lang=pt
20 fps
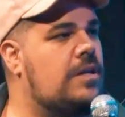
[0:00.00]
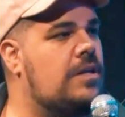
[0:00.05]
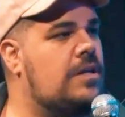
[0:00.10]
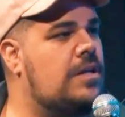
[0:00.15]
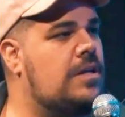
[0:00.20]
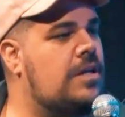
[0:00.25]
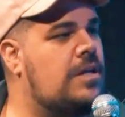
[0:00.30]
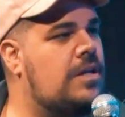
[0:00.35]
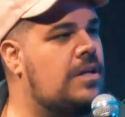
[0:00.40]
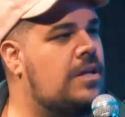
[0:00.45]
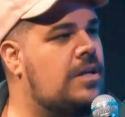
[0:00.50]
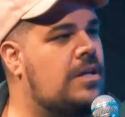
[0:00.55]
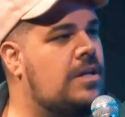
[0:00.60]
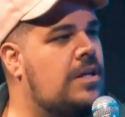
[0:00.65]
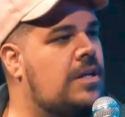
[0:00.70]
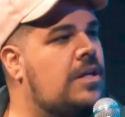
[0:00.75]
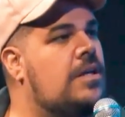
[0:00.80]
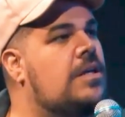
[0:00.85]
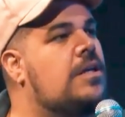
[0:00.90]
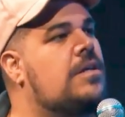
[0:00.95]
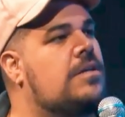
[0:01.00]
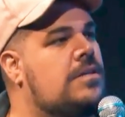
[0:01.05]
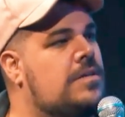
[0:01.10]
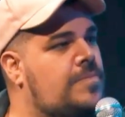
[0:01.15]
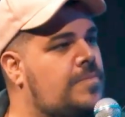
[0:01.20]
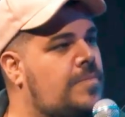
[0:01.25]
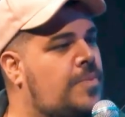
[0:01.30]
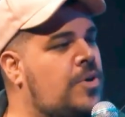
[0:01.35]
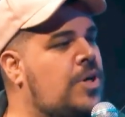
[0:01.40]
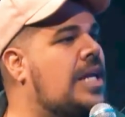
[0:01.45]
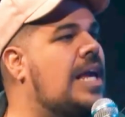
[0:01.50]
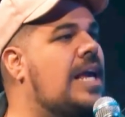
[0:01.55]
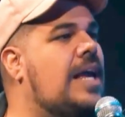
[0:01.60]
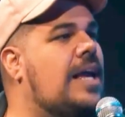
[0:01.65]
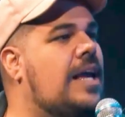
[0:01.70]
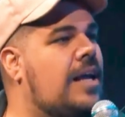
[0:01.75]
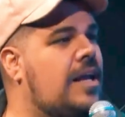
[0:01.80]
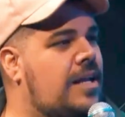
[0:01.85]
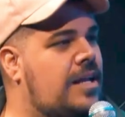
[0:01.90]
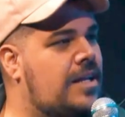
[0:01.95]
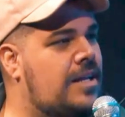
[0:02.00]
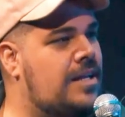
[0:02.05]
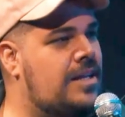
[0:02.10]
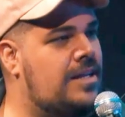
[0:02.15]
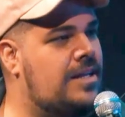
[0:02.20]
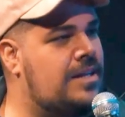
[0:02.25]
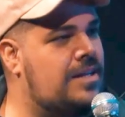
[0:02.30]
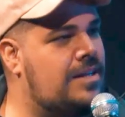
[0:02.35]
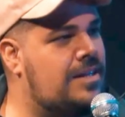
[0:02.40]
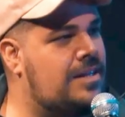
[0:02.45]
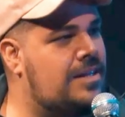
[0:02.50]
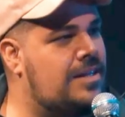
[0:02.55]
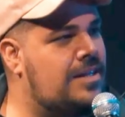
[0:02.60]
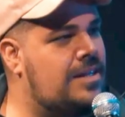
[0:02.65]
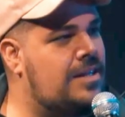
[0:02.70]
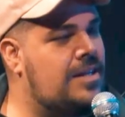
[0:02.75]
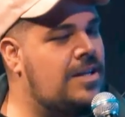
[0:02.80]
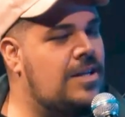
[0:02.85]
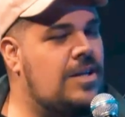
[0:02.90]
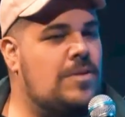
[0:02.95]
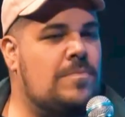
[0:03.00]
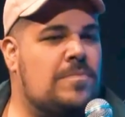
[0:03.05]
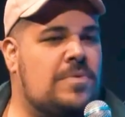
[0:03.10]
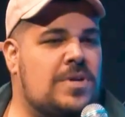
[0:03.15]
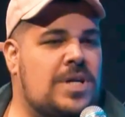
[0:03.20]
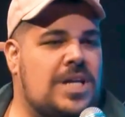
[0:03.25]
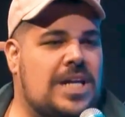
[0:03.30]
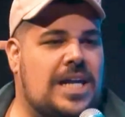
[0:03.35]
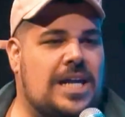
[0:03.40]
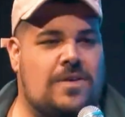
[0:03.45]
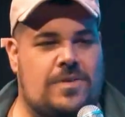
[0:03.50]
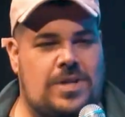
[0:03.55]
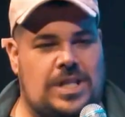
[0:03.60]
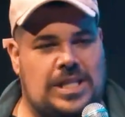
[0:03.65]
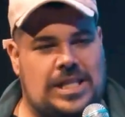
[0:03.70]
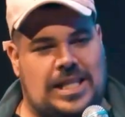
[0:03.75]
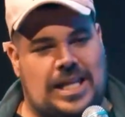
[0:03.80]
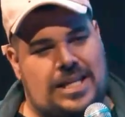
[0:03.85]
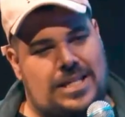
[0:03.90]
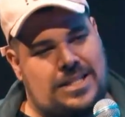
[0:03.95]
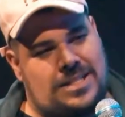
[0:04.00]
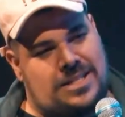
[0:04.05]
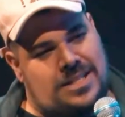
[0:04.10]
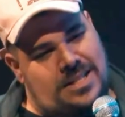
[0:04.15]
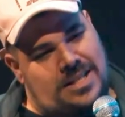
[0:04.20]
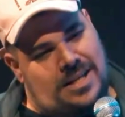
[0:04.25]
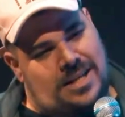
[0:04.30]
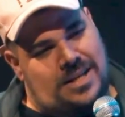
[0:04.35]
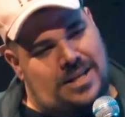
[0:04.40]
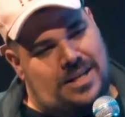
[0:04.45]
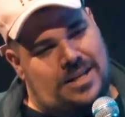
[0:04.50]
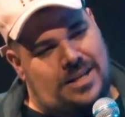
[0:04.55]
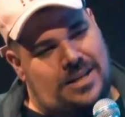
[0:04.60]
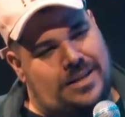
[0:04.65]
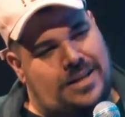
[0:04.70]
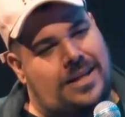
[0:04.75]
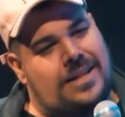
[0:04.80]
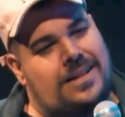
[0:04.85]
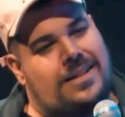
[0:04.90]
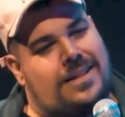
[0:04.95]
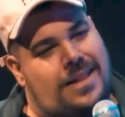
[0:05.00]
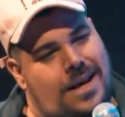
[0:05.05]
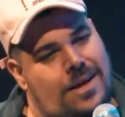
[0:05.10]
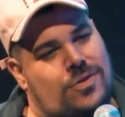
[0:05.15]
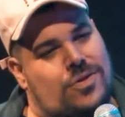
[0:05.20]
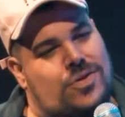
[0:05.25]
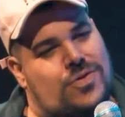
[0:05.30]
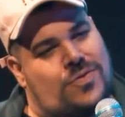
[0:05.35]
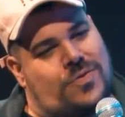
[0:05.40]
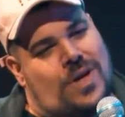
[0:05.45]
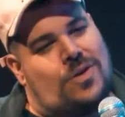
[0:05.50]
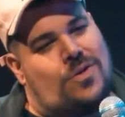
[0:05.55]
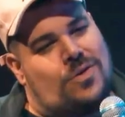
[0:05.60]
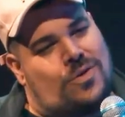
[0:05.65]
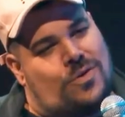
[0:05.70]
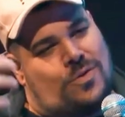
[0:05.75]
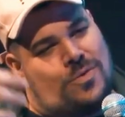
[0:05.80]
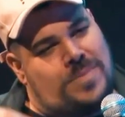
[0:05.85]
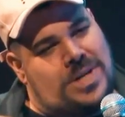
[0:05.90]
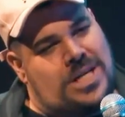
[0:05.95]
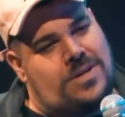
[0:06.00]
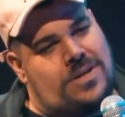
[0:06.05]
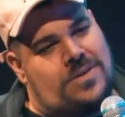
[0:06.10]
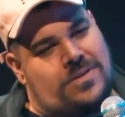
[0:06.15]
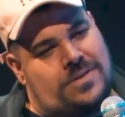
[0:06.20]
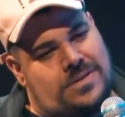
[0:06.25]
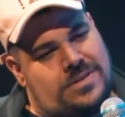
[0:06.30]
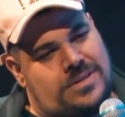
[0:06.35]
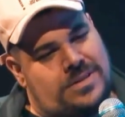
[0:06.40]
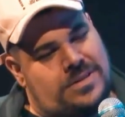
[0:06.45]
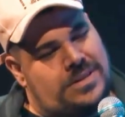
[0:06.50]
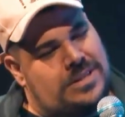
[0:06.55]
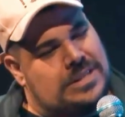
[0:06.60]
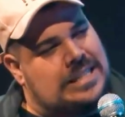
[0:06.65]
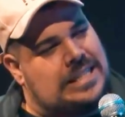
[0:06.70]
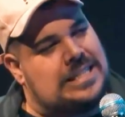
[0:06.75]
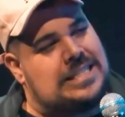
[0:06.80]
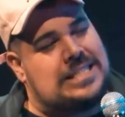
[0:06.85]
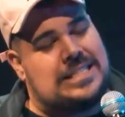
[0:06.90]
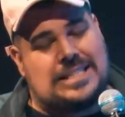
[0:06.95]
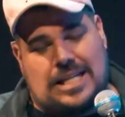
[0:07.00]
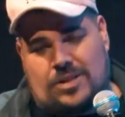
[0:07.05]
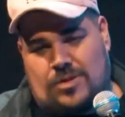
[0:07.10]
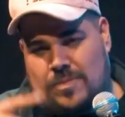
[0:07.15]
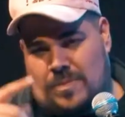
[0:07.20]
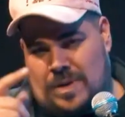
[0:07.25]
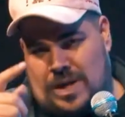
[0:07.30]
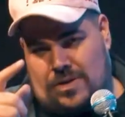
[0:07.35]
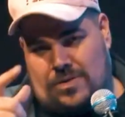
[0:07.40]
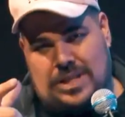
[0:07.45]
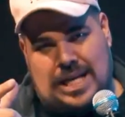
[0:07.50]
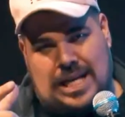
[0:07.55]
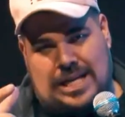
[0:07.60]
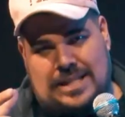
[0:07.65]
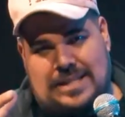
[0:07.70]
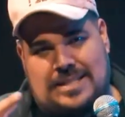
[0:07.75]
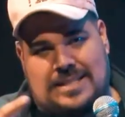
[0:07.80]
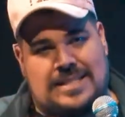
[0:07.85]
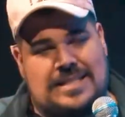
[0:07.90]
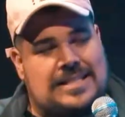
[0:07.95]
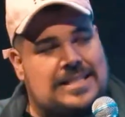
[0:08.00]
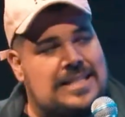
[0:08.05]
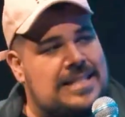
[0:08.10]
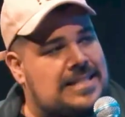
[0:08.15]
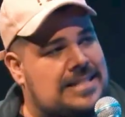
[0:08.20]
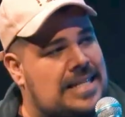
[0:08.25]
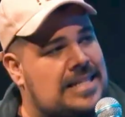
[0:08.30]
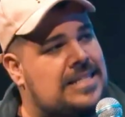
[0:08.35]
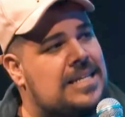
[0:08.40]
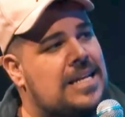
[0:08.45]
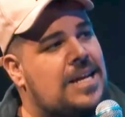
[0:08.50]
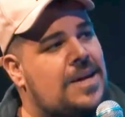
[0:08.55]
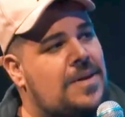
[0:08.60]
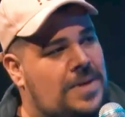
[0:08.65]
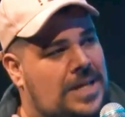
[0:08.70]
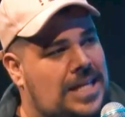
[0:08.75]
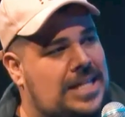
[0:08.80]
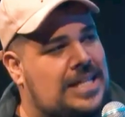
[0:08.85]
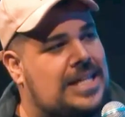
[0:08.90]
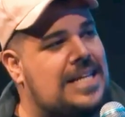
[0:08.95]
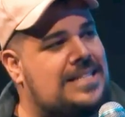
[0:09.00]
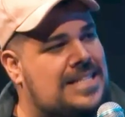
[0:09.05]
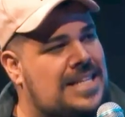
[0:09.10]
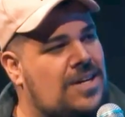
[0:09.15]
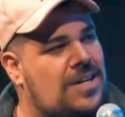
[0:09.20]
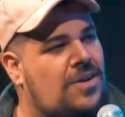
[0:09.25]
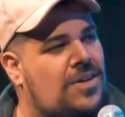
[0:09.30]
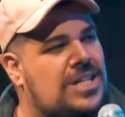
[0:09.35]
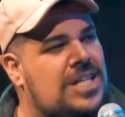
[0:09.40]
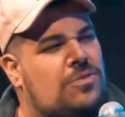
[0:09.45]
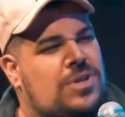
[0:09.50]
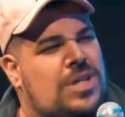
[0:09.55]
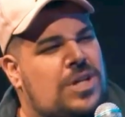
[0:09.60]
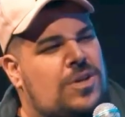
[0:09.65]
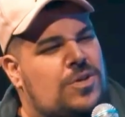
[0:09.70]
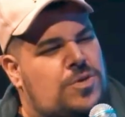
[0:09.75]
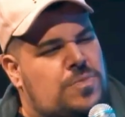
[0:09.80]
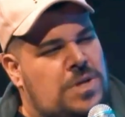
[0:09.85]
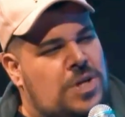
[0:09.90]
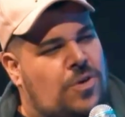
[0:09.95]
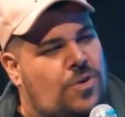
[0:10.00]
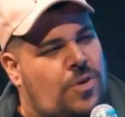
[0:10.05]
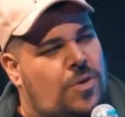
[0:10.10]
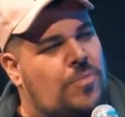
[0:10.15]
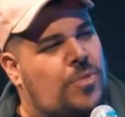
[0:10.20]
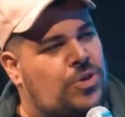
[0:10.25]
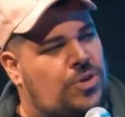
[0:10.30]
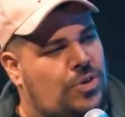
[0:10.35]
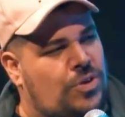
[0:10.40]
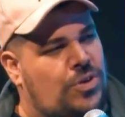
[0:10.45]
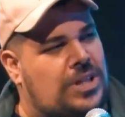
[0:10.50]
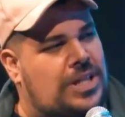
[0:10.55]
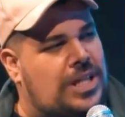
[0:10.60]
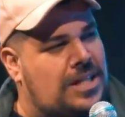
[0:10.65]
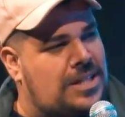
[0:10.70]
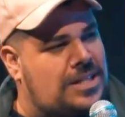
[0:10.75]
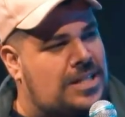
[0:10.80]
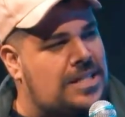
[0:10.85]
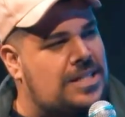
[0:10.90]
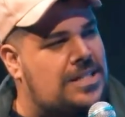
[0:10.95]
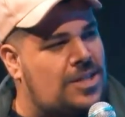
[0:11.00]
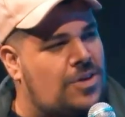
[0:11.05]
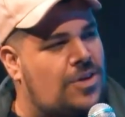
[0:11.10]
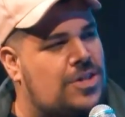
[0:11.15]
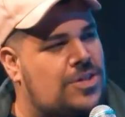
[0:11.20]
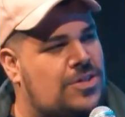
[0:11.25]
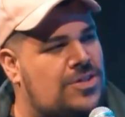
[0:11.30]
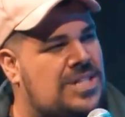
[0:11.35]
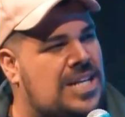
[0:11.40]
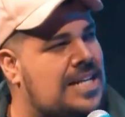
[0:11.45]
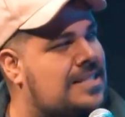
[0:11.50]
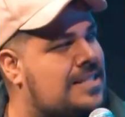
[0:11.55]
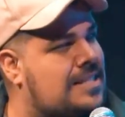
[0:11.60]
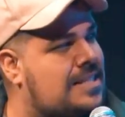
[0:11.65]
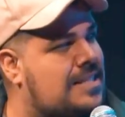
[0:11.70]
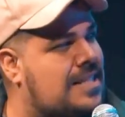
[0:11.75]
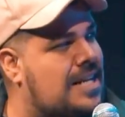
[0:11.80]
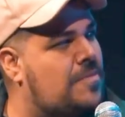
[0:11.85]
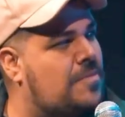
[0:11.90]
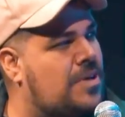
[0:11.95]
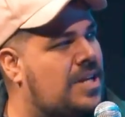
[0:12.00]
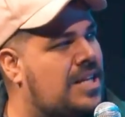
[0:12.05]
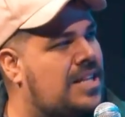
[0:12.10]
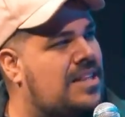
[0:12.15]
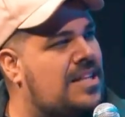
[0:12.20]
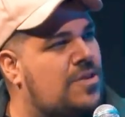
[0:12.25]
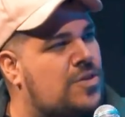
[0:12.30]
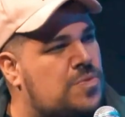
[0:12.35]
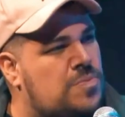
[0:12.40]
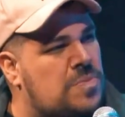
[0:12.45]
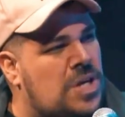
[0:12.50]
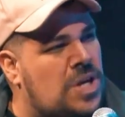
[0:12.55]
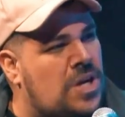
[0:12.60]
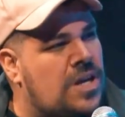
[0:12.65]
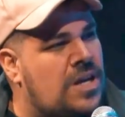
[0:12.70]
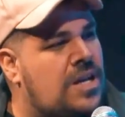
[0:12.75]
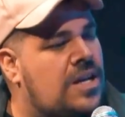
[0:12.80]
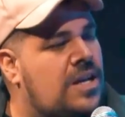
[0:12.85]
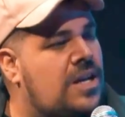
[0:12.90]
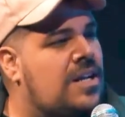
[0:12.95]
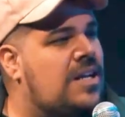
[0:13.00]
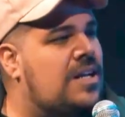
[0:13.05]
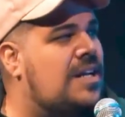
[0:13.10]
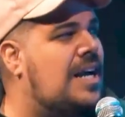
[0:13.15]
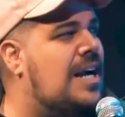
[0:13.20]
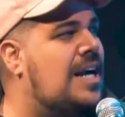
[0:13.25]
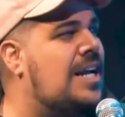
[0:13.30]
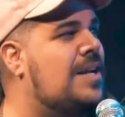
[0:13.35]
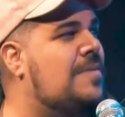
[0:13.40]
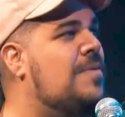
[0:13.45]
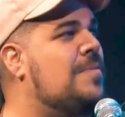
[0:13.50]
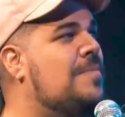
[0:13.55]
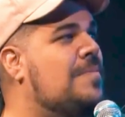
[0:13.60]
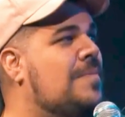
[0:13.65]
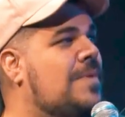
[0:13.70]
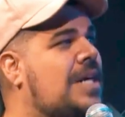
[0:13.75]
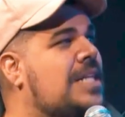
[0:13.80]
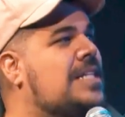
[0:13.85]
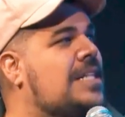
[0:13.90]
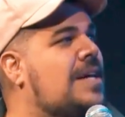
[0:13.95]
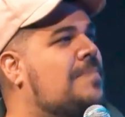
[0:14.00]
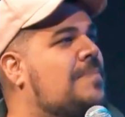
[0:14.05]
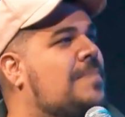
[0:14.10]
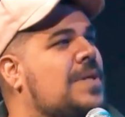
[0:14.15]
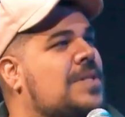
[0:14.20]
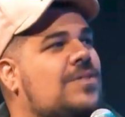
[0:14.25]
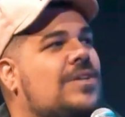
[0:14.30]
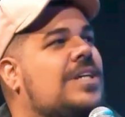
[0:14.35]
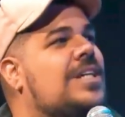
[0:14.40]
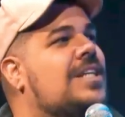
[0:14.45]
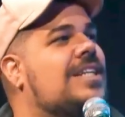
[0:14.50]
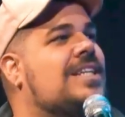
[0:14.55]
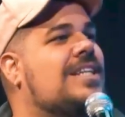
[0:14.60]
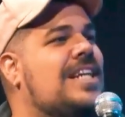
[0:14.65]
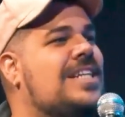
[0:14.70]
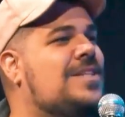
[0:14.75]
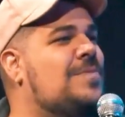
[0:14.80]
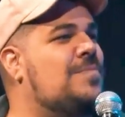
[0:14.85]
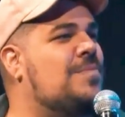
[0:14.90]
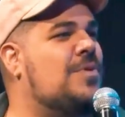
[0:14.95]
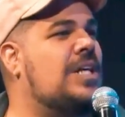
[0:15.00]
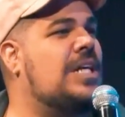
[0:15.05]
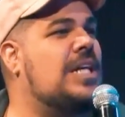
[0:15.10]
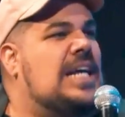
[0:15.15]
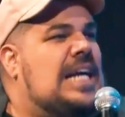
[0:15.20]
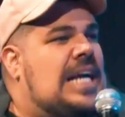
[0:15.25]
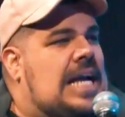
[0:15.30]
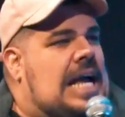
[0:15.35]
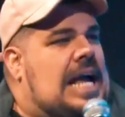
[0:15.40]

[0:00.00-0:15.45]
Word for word: Uau. Por quê? Porque eu entendi que Deus falou comigo que a gente tem que tomar cuidado, às vezes você sente que tem esse negócio, não, Deus me incomodou. Tem gente que gosta de usar esse termo, né? Deus sim, me. Sim. Caramba, imagina a pessoa tá de boa aqui.